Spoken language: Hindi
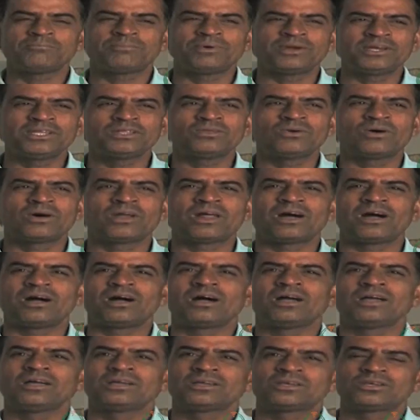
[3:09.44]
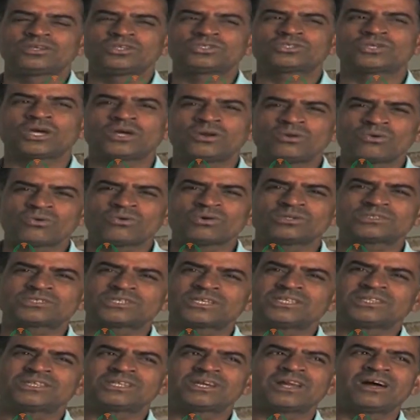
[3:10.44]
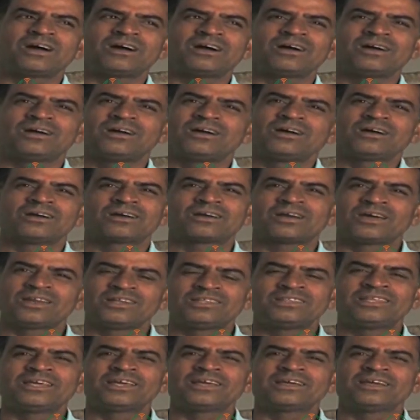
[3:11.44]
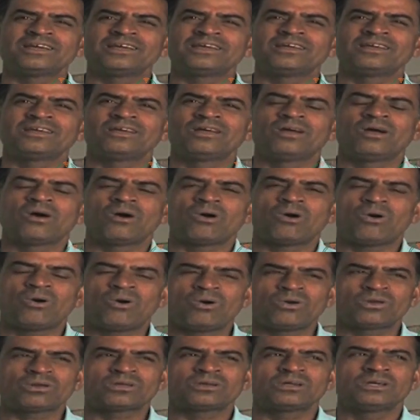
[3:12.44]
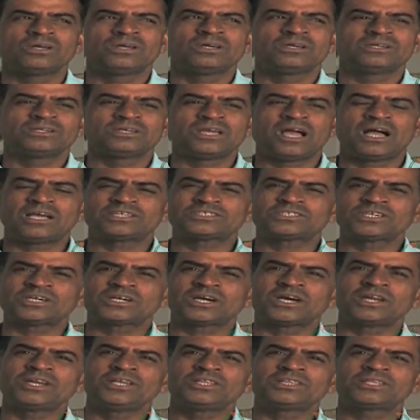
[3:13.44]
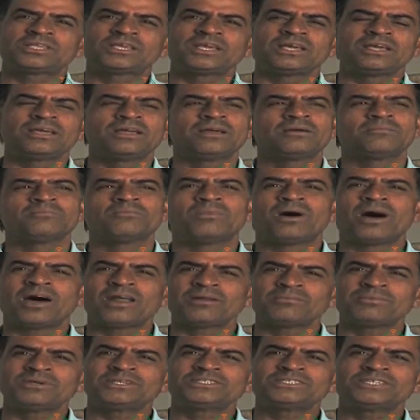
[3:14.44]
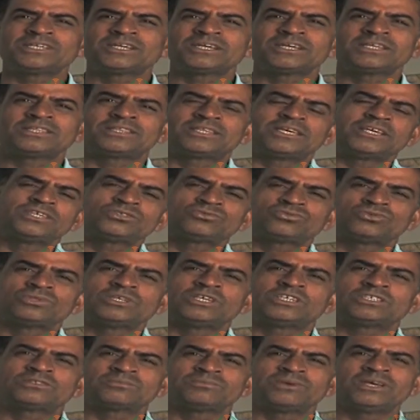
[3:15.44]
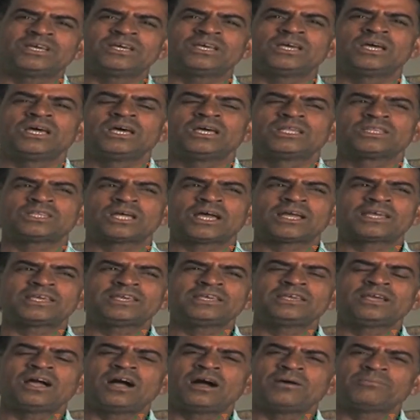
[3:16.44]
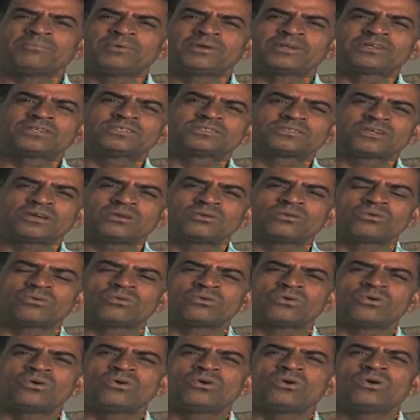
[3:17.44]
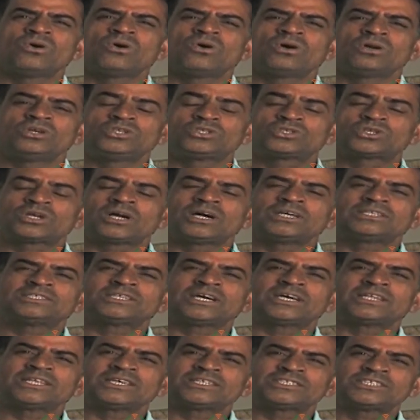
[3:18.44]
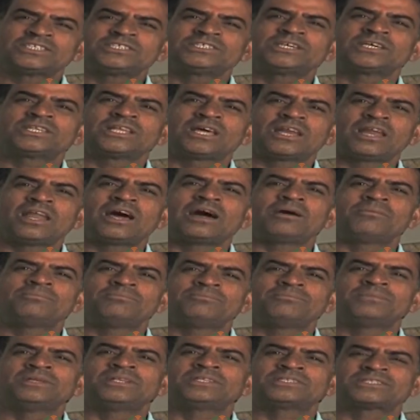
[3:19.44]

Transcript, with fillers: कंपनी द्वारा किसानों को संतरा खरीदेंगे और यहाँ से खरीद के बाहर भेजेंगे देश विदेश में ताकि यहाँ पर किसानों को इसका ज़्यादा से ज़्यादा लाभ